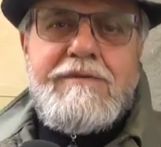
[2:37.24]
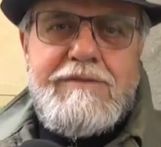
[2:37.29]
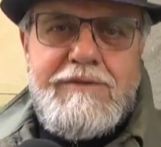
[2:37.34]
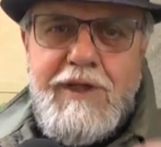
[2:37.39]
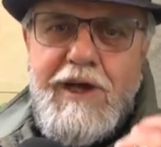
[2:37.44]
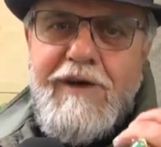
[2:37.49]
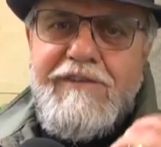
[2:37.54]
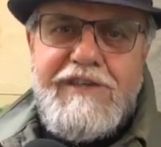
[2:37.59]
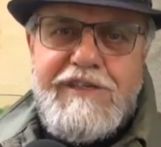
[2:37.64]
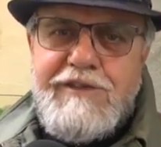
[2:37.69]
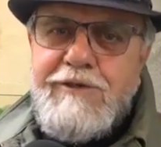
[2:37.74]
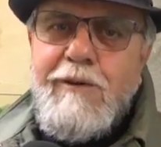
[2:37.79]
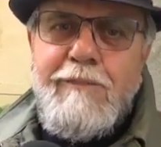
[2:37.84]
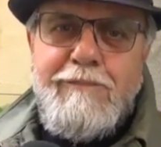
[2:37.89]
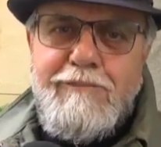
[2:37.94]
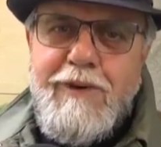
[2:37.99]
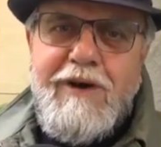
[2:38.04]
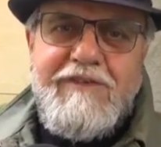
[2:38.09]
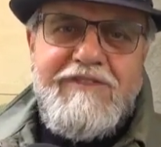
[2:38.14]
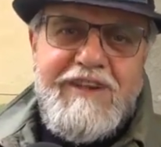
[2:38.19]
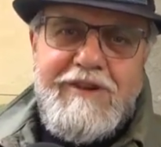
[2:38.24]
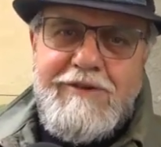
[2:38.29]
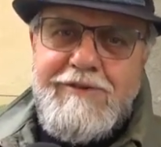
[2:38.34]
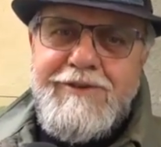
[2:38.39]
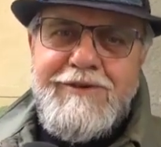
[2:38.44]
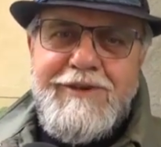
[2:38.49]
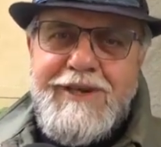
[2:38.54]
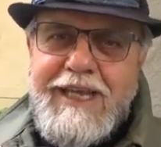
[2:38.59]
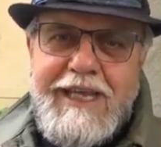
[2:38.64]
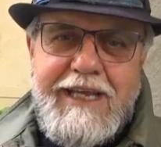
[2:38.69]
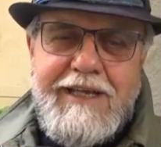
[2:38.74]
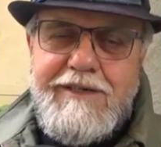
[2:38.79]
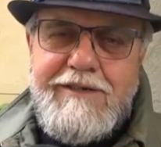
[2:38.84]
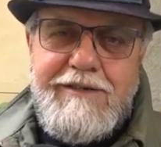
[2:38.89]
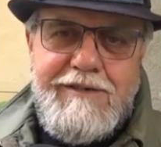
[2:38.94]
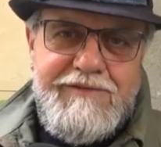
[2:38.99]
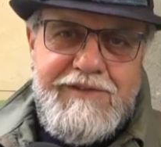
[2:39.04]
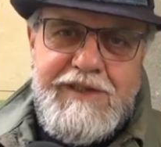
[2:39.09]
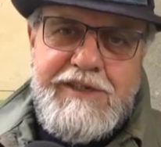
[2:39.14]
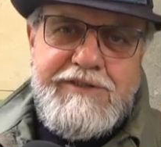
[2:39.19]
9 sono poveri, uno
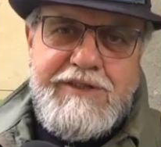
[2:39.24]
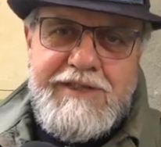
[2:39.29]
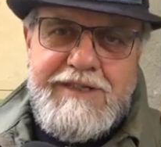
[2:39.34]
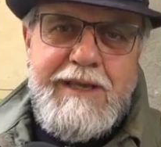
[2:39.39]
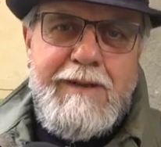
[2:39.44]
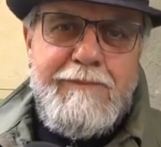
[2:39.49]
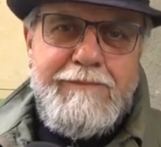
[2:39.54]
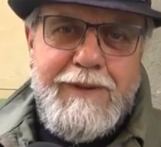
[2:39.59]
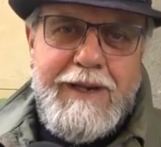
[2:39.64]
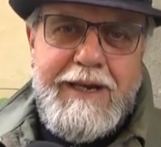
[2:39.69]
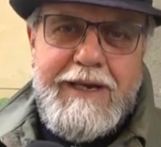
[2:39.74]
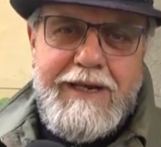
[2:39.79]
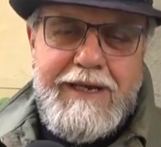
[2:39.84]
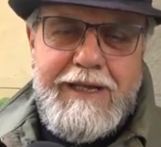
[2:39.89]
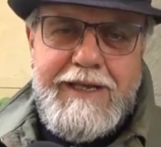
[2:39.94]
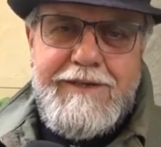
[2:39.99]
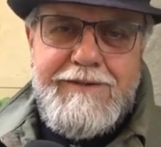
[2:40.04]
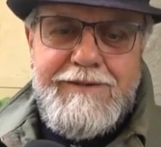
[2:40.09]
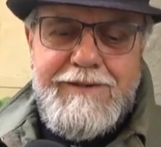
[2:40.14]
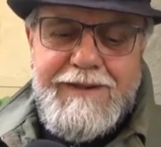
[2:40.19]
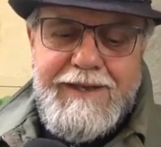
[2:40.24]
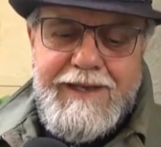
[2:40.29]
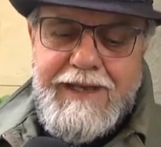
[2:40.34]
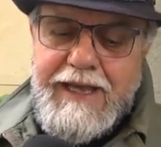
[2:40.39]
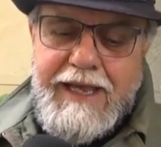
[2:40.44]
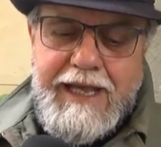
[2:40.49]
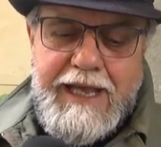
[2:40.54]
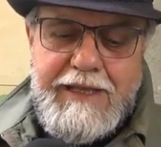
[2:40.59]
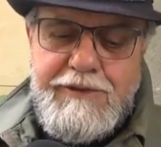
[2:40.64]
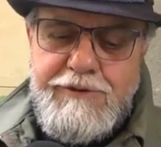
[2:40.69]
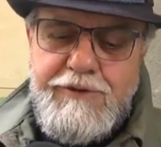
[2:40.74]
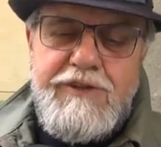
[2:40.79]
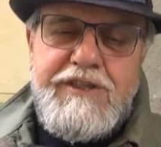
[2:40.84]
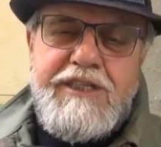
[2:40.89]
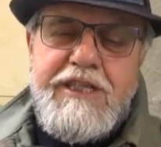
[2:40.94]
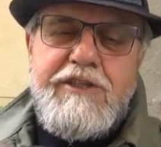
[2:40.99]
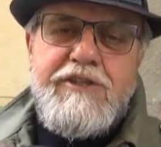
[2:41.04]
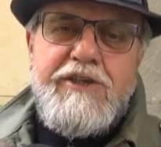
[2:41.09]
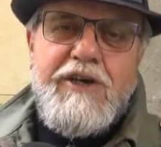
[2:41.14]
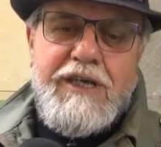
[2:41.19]
ricco, vince sempre il ricco. E
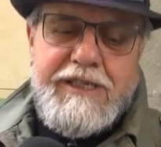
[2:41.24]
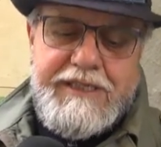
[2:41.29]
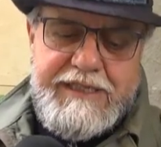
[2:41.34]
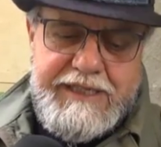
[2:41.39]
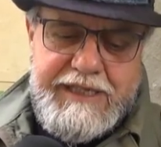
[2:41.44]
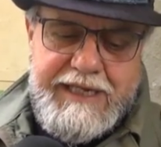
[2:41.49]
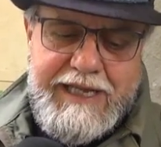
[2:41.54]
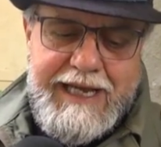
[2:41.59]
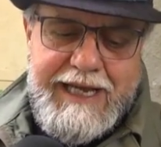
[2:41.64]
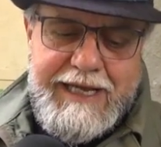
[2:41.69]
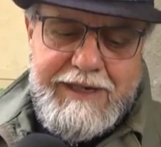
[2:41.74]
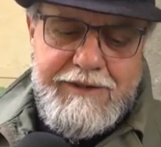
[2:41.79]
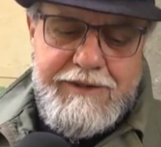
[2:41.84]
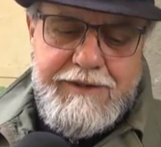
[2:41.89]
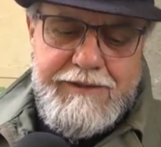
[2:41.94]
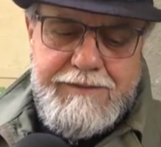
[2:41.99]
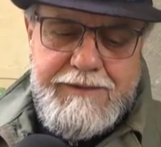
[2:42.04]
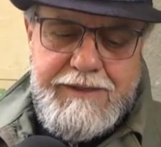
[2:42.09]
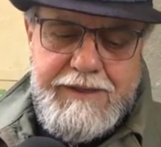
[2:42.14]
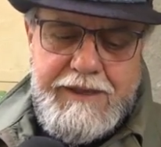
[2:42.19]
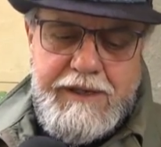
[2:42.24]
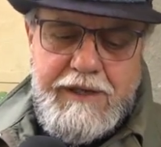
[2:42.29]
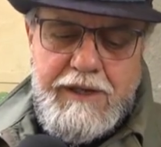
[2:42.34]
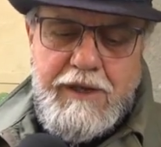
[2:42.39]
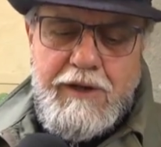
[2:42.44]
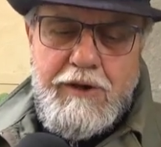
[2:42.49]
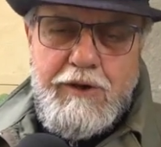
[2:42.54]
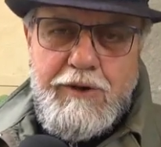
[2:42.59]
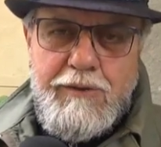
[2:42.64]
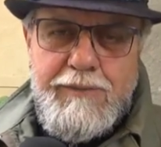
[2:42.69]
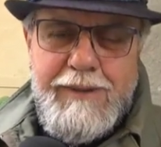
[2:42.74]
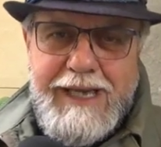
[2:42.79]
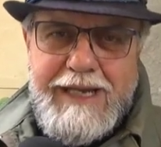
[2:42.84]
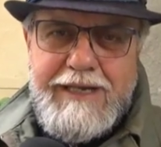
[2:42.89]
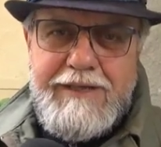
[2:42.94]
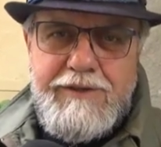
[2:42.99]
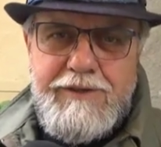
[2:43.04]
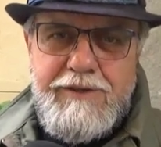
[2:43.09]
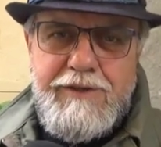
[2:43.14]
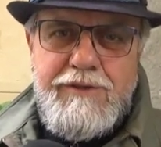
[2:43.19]
tutti i torti, caro
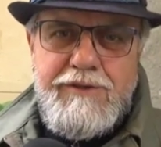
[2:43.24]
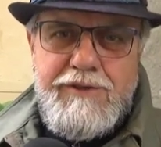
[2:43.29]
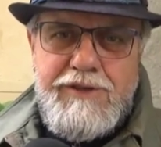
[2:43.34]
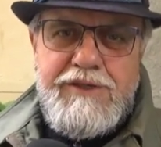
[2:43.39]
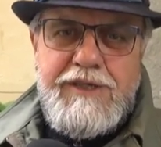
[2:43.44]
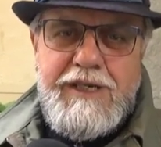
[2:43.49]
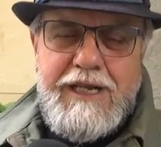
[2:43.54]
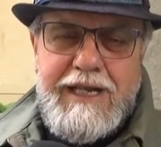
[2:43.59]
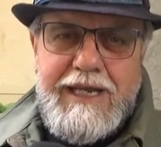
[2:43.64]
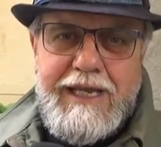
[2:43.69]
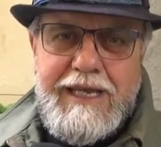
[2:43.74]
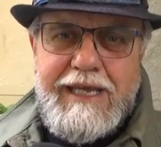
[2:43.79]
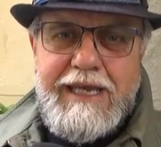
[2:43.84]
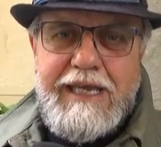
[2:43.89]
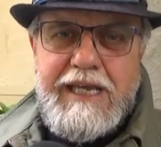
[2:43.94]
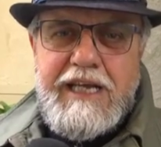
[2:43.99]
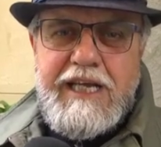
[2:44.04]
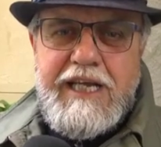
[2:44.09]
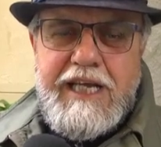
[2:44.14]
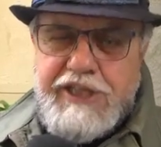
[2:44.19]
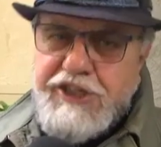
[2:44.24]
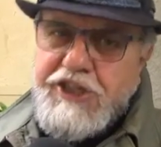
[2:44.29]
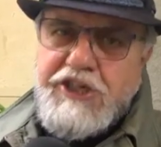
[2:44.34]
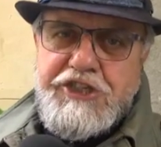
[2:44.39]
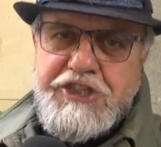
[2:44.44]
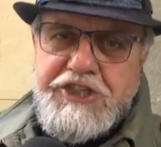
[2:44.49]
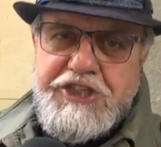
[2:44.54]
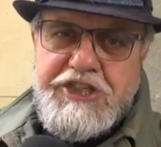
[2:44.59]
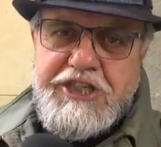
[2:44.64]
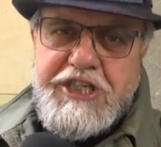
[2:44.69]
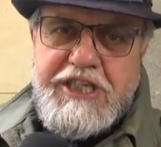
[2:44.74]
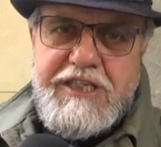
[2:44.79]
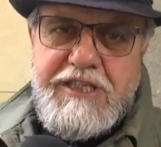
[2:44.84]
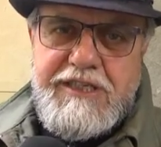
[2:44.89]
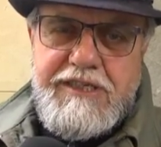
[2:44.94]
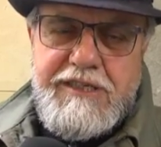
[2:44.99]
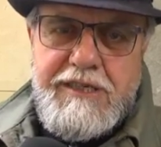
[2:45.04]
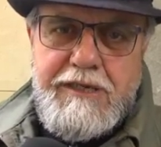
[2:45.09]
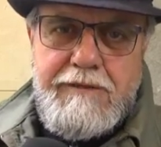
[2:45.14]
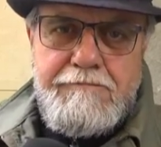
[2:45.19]
Roberto, non ce l'hai. Che
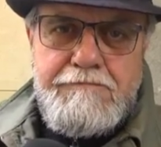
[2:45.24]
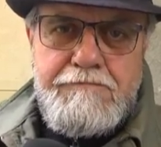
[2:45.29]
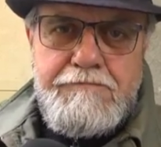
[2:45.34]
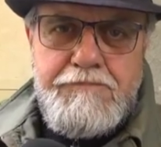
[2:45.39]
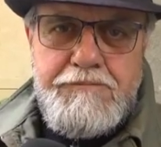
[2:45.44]
tristezza.